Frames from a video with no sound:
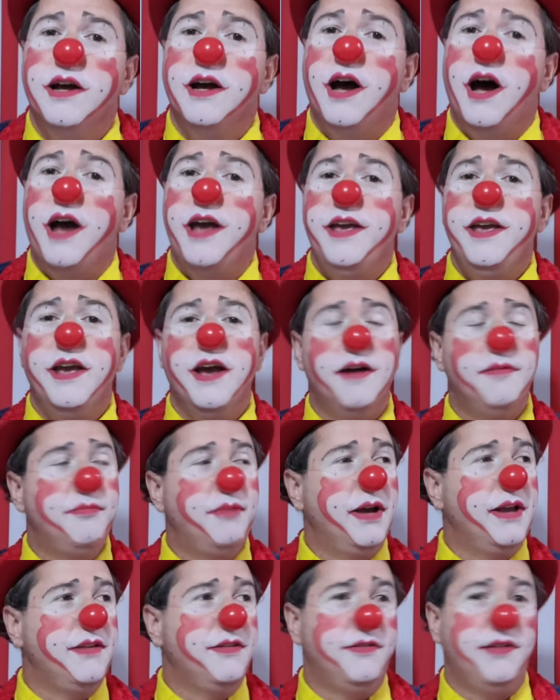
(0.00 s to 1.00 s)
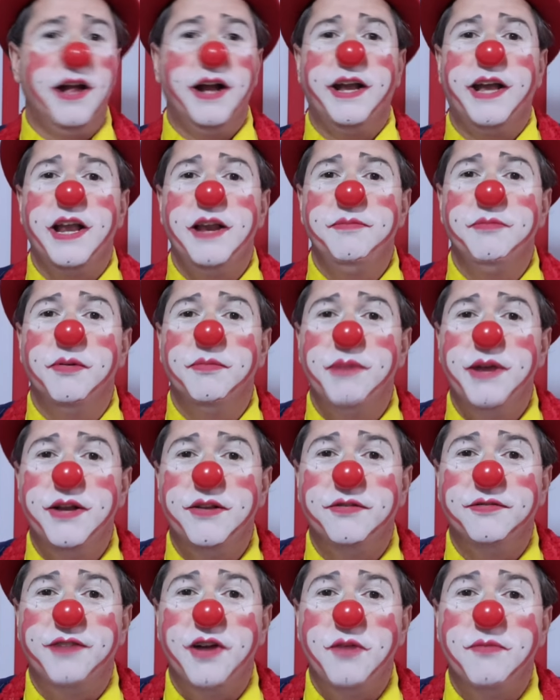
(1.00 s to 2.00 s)
Aí, rapaz, naquele
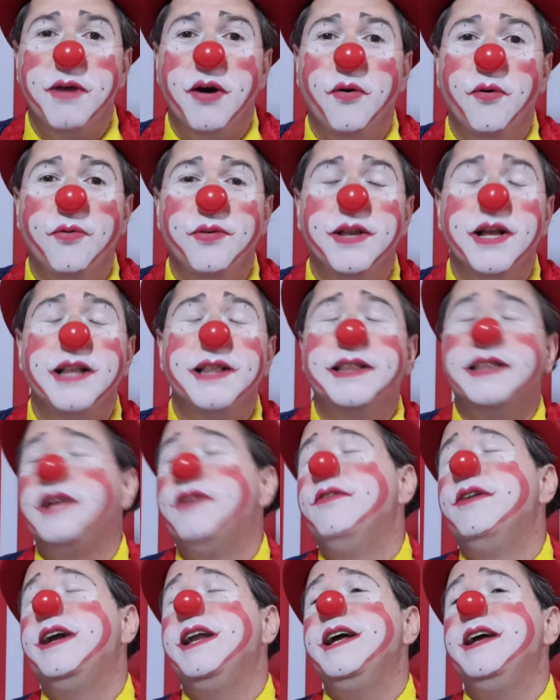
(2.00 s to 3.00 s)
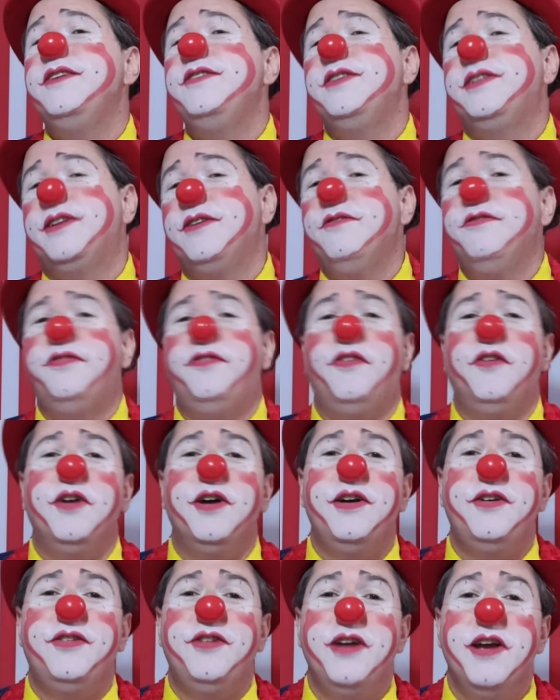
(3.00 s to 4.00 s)
momento veio uma onda tão grande, tão
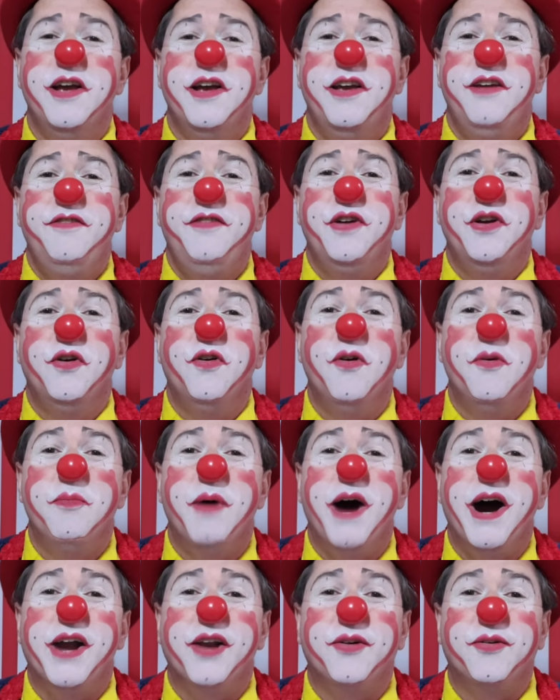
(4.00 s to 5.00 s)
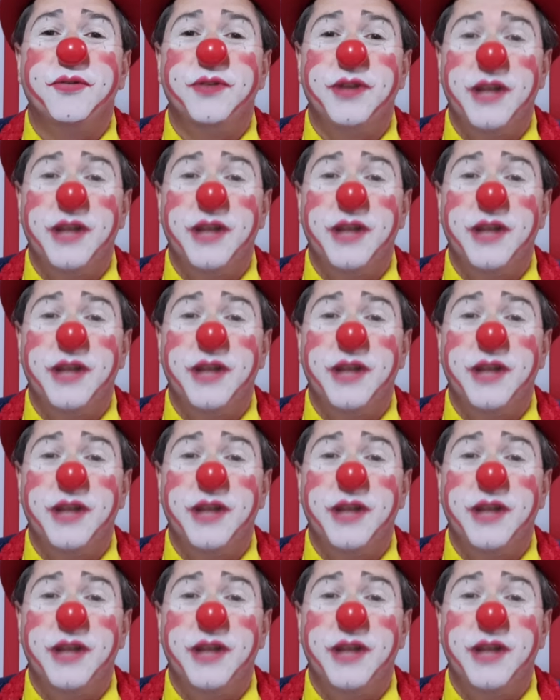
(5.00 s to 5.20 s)
forte e virou o barco